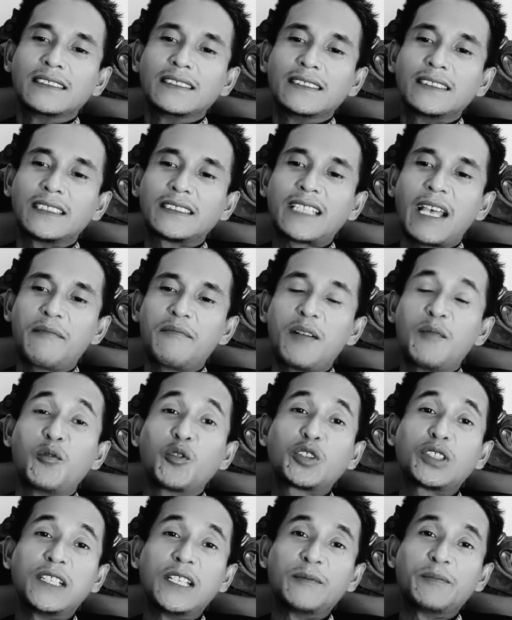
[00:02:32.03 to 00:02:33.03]
Sesama
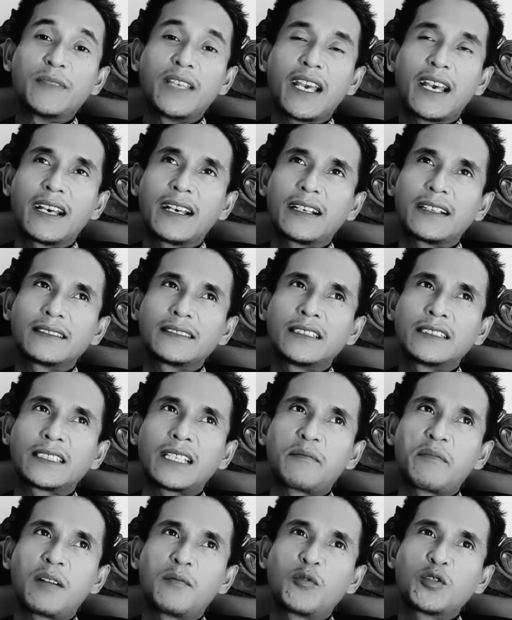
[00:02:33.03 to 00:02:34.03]
muslim ya.
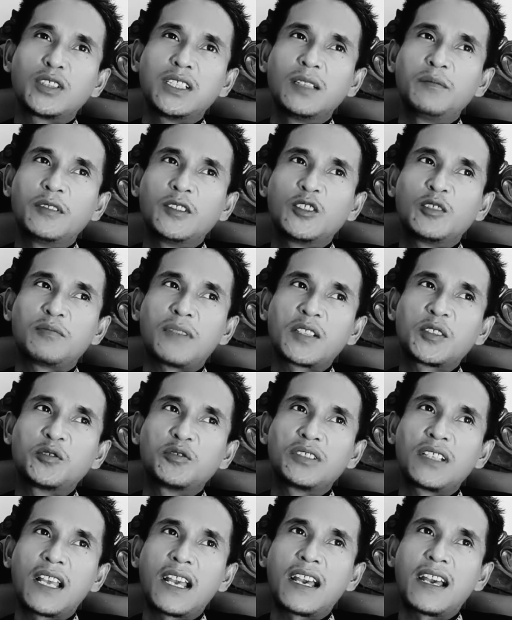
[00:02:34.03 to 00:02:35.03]
Sesama muslim itu
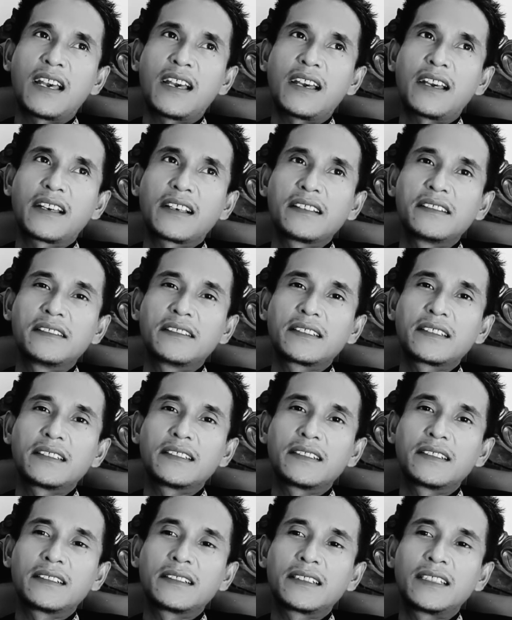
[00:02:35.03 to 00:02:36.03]
maksudnya
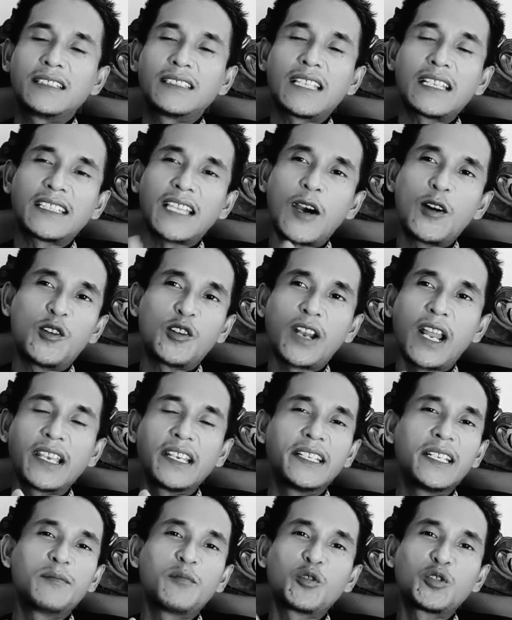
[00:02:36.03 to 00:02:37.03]
kita tahu
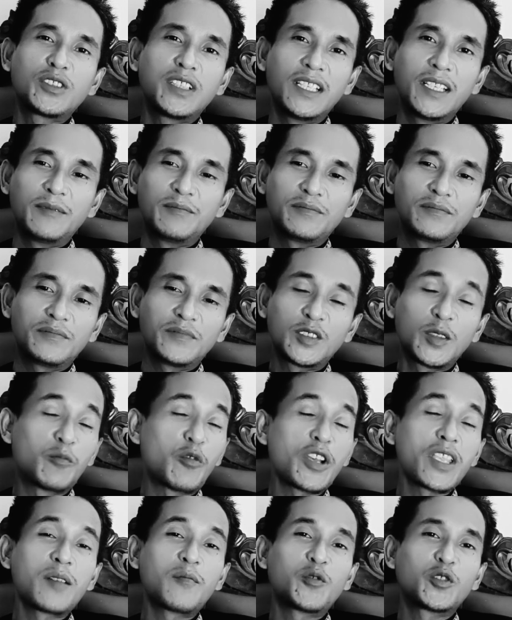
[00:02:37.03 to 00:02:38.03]
orang ini muslim,
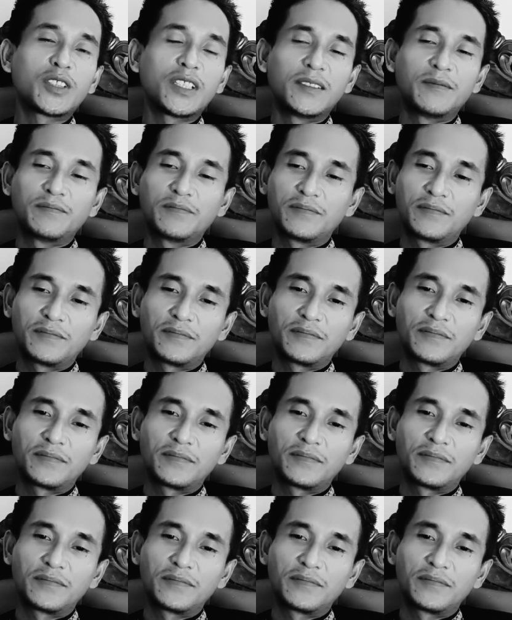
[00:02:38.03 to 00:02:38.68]
semuanya muslim.